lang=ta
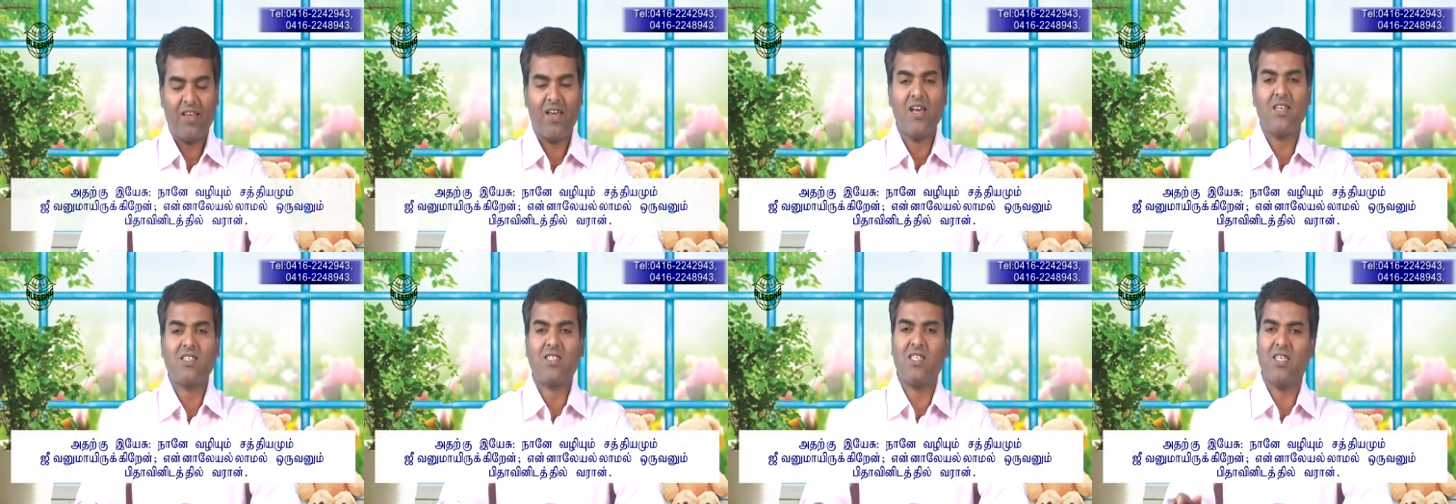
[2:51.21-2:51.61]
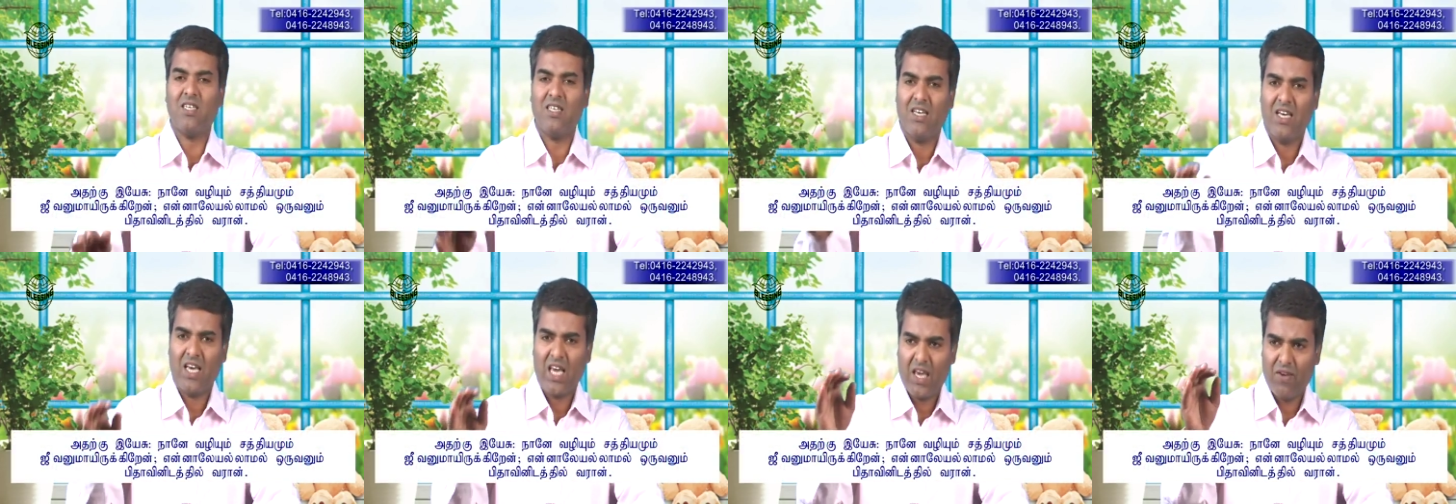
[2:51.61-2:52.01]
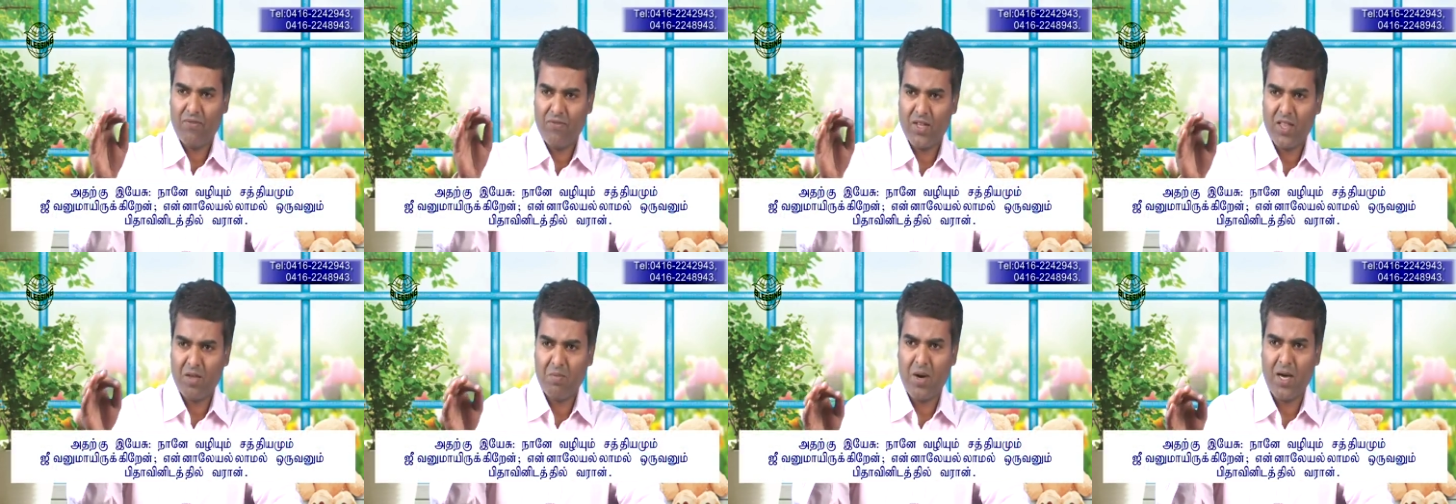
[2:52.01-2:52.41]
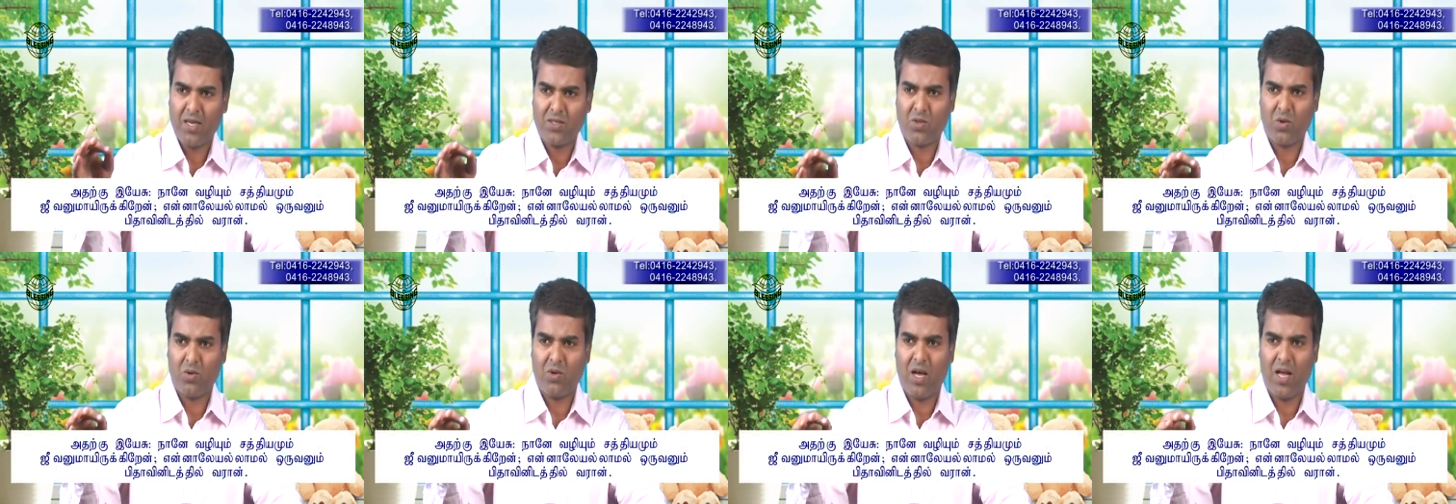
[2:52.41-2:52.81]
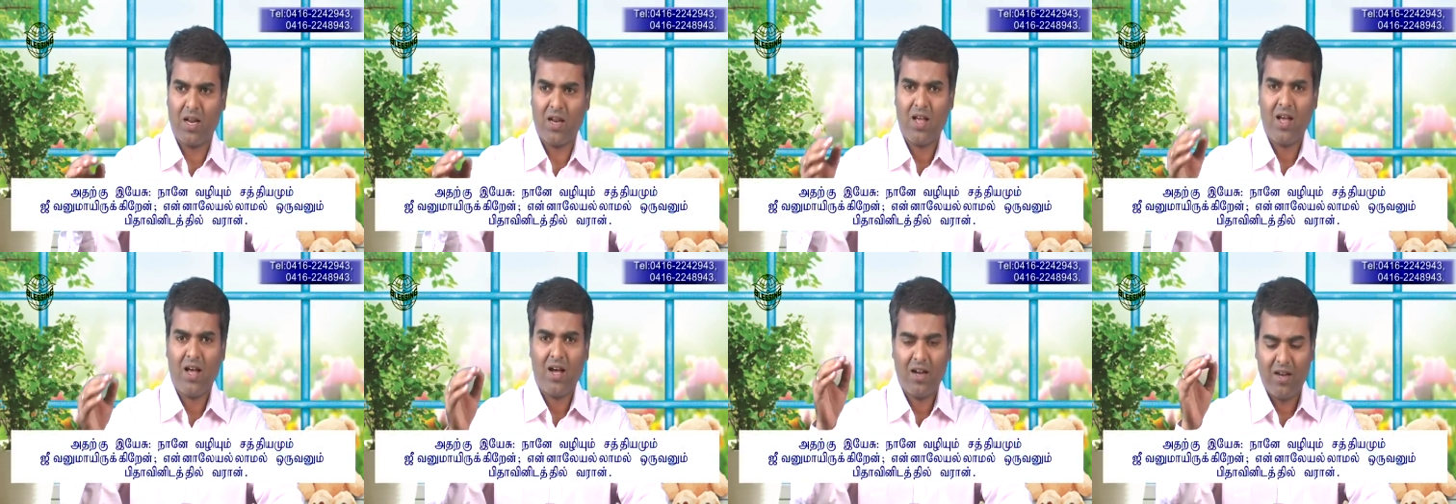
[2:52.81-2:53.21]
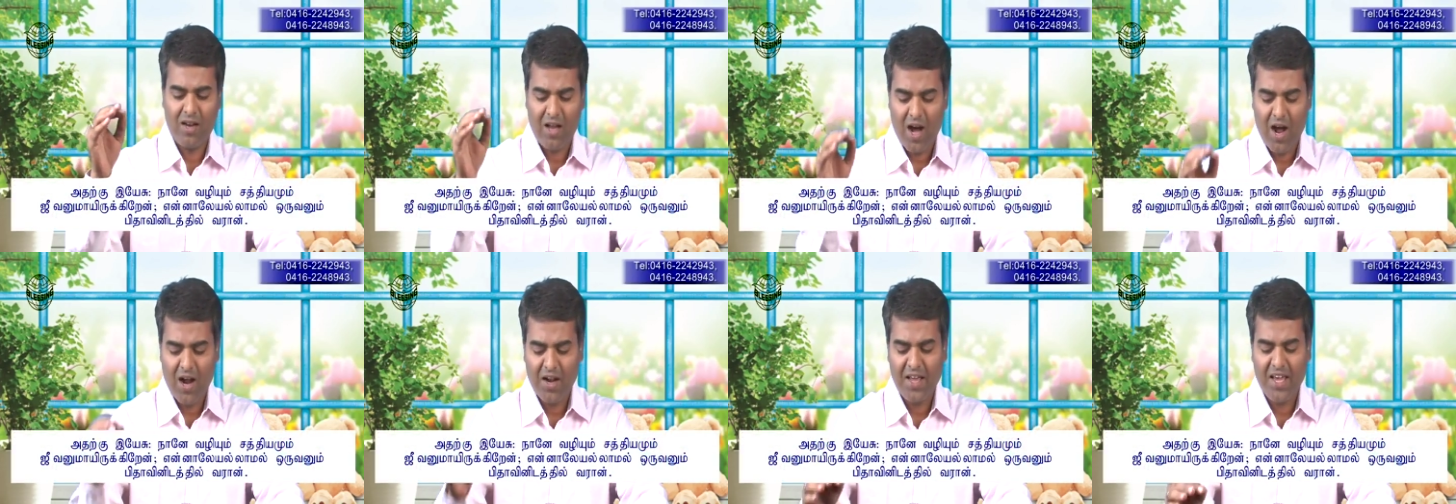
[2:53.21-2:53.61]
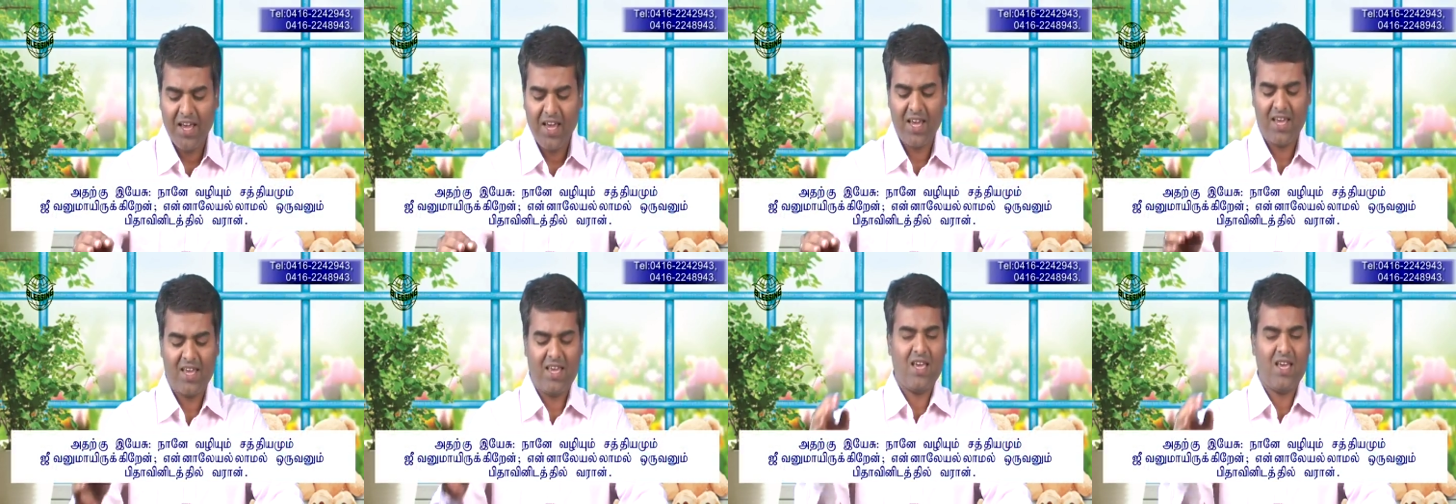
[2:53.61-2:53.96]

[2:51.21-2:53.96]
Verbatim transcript: இயேசு இவ்விதமாய் சொன்னார் நானே